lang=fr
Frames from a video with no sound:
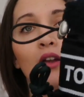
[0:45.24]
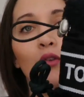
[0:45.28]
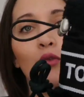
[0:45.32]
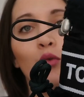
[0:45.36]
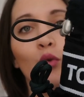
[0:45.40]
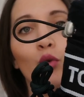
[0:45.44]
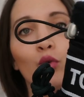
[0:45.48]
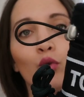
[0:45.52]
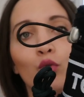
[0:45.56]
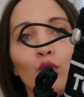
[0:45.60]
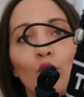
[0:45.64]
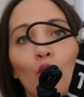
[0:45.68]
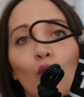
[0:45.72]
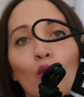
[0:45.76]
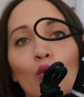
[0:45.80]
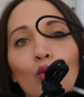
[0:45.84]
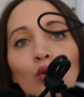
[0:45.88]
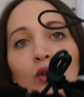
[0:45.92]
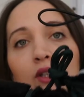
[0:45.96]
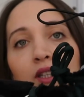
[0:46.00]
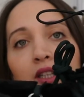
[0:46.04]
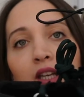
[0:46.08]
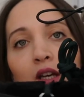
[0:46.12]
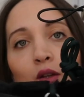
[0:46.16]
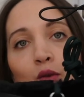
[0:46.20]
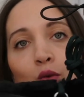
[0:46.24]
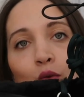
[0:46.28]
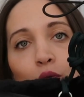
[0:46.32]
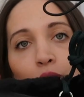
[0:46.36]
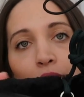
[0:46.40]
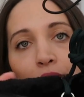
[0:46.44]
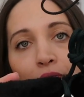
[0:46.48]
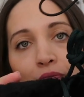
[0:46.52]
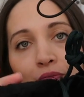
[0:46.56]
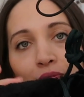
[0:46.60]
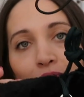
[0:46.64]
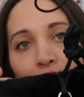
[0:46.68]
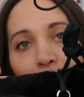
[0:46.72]
elles sont trop canons.
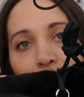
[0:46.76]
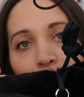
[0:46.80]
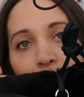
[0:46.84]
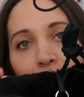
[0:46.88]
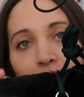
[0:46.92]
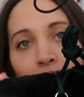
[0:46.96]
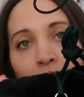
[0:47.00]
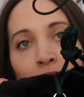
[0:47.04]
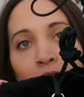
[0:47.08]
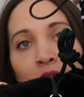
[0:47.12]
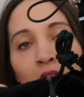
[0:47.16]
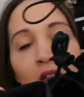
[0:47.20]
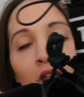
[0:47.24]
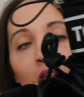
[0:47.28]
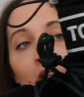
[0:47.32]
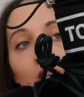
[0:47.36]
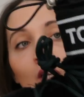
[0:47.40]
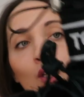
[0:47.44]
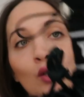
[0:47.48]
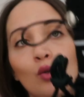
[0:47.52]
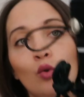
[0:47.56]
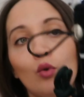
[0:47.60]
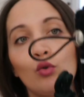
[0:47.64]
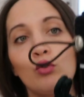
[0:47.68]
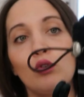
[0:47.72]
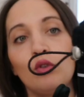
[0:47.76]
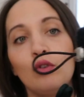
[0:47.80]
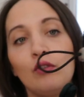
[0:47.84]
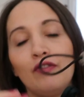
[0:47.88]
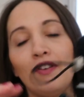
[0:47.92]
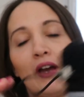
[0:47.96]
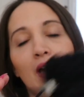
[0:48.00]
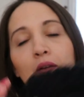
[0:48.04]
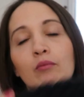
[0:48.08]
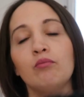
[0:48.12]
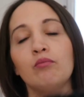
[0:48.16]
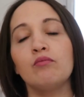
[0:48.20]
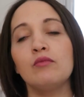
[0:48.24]
Donc,
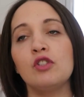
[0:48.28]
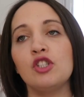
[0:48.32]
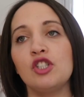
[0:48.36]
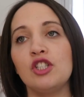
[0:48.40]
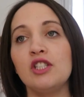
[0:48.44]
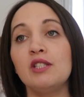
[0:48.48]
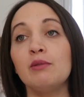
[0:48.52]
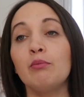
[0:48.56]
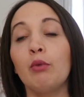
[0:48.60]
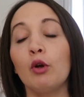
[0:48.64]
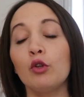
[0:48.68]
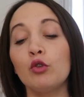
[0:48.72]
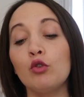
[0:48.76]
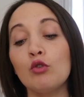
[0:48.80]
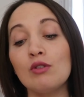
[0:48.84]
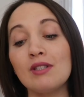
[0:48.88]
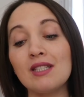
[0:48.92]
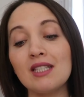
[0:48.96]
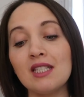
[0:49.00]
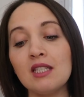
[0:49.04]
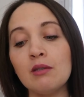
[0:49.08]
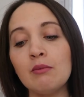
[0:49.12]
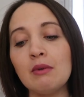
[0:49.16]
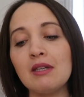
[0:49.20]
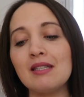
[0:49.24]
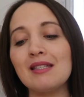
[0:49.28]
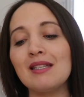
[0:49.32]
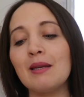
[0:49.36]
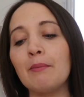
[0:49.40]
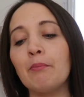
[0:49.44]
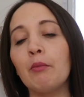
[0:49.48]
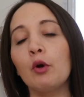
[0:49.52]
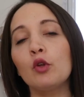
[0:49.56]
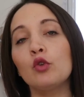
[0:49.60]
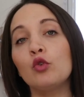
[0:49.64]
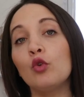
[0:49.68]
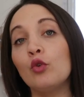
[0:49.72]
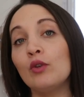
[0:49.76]
enfin, je dis bottes de ski, mais c'est
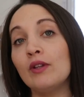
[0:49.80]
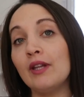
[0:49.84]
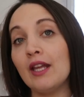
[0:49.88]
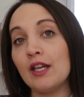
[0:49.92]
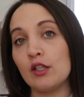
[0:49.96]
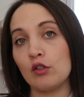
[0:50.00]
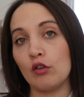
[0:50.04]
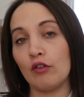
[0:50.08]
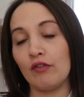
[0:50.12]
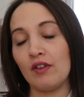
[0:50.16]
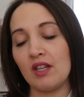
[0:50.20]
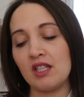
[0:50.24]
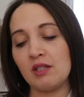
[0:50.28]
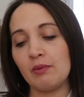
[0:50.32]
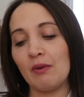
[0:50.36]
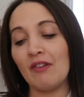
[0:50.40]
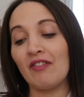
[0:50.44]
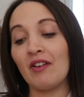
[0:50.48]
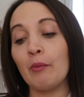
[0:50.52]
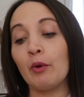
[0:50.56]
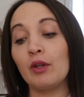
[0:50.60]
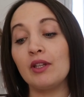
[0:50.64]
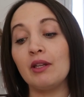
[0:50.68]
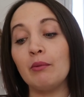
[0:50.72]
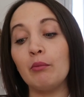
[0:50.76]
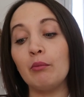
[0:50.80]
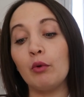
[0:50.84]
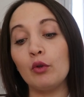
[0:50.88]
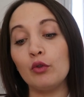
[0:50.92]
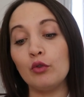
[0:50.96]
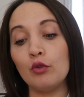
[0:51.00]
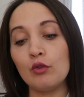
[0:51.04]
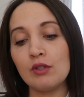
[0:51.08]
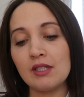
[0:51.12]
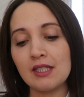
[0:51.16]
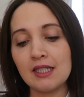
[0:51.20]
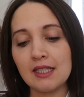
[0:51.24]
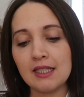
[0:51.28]
bottes de neige en fait. C'est pas vraiment des
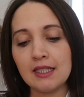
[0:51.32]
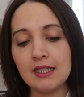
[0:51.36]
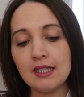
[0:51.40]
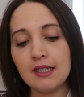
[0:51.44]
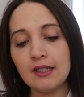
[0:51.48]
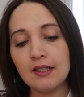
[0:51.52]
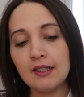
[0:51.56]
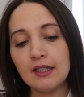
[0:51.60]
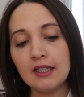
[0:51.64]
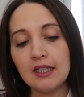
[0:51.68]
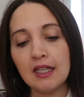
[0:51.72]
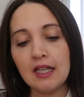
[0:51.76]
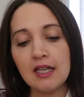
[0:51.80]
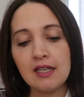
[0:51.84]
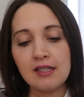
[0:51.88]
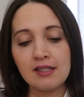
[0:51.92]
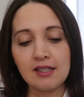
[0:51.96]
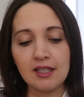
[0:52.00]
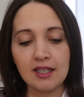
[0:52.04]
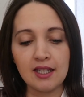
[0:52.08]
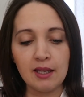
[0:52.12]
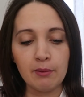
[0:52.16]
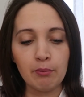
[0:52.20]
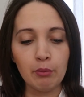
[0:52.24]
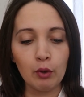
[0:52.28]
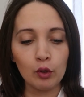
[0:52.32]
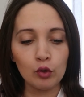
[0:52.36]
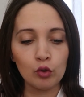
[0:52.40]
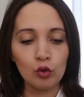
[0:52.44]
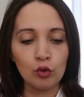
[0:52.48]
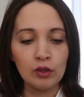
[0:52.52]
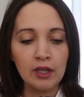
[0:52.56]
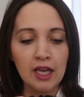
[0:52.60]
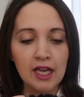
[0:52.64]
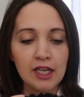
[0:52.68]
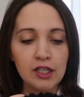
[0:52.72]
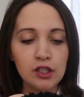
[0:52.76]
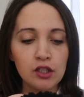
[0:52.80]
bottes de ski. C'est des bottes
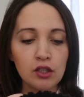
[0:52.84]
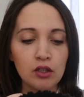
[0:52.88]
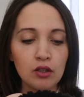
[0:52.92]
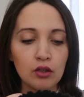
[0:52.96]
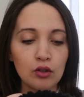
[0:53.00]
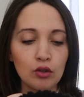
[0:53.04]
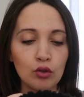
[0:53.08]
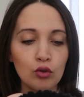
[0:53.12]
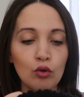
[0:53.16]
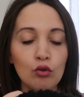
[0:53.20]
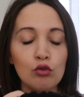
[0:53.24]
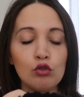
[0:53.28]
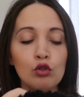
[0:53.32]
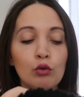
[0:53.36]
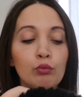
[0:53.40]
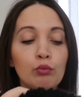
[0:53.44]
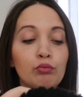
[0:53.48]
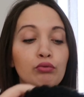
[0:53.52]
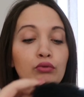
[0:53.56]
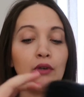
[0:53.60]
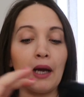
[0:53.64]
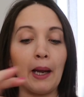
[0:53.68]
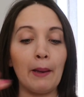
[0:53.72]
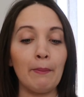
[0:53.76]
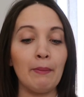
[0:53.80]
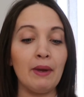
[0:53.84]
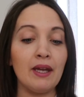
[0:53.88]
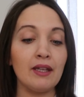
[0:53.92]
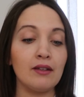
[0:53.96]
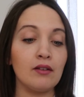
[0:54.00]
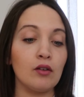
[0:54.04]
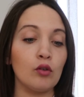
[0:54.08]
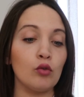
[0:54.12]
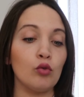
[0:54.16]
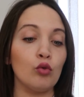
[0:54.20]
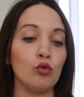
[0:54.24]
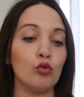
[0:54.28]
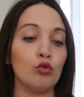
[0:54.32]
de neige que je pourrais
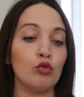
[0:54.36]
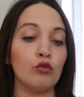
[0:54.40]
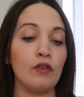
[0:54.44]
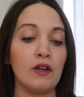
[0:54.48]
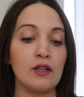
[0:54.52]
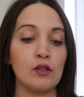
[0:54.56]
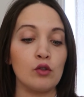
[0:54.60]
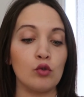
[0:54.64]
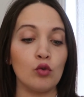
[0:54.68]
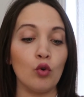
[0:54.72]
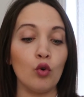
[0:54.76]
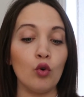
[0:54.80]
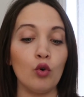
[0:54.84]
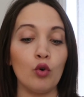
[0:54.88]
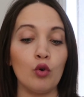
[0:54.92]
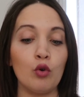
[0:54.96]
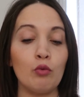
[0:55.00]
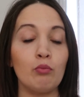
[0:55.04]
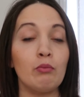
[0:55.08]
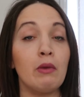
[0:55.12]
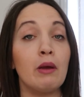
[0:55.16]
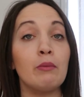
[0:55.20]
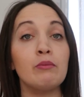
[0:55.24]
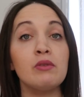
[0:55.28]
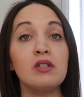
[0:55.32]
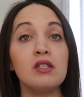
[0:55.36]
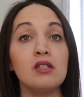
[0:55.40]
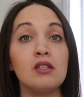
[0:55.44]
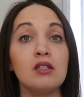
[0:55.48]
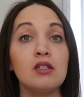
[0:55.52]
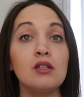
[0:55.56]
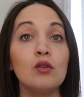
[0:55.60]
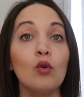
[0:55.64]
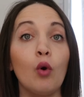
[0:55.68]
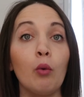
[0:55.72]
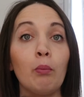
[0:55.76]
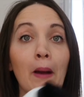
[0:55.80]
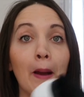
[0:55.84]
mettre de toute façon, euh, même
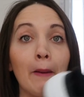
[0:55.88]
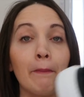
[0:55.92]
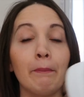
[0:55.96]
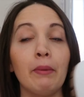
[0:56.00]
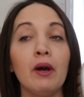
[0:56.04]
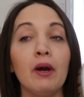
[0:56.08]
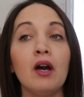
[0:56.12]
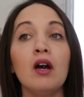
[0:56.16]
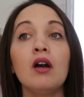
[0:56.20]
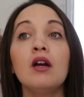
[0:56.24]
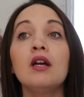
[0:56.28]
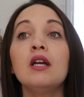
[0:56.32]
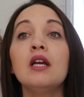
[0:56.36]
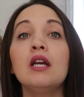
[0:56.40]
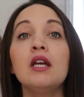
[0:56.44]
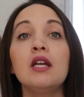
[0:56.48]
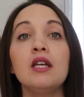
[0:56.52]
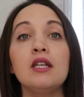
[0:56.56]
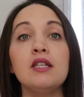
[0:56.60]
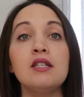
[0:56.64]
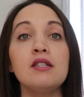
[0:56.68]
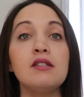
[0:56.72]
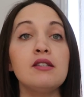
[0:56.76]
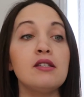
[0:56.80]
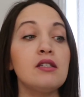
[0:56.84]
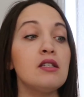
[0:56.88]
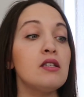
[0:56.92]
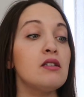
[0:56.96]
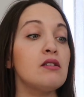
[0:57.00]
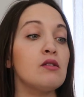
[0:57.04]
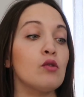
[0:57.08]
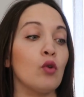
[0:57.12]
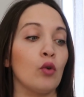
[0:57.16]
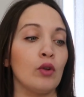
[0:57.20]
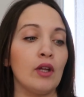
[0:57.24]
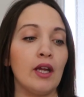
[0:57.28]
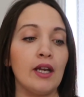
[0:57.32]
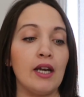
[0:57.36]
si on part pas. Ici,
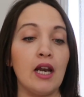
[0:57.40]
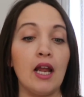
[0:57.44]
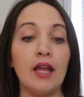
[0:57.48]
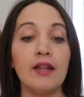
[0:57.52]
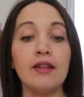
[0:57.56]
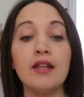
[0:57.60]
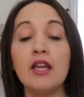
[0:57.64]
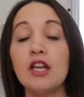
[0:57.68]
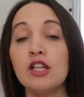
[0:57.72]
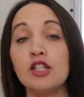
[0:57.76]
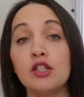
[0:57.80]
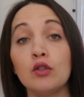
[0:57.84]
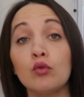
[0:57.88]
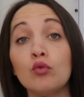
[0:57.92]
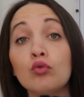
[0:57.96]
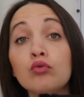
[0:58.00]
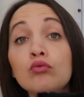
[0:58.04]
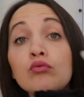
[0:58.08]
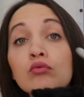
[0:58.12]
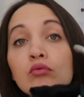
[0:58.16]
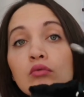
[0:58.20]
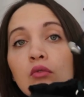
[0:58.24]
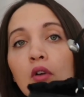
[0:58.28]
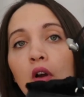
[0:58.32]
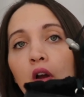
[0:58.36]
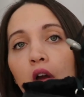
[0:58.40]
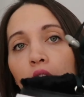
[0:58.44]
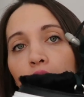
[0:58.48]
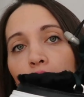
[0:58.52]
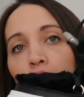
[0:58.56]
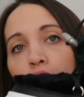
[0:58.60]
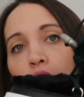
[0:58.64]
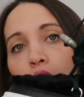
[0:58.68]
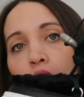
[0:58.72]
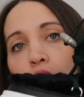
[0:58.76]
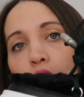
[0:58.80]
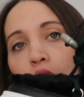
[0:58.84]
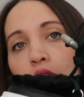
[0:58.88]
si on a de la neige et tout,
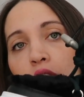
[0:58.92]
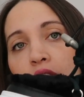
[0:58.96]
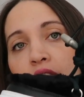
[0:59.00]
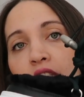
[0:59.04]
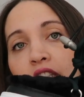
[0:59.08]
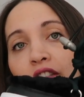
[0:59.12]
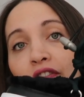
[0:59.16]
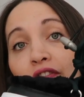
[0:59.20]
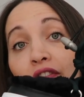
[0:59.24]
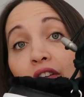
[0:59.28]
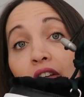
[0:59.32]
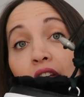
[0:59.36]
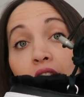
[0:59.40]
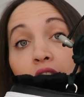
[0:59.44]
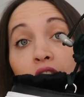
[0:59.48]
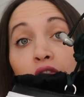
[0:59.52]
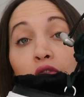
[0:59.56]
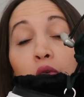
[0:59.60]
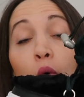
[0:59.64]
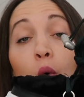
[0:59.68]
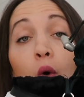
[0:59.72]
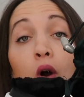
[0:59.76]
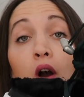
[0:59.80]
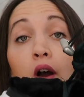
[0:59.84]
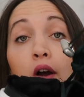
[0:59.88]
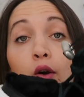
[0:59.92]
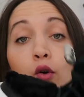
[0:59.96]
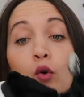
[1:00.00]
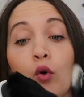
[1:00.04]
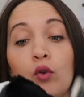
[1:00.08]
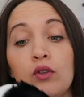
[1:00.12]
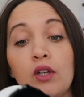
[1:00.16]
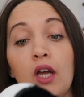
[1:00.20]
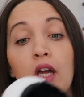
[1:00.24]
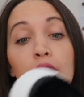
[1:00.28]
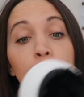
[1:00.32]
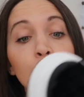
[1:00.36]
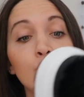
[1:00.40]
euh, qui fait froid,
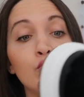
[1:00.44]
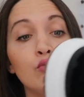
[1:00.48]
qu'on a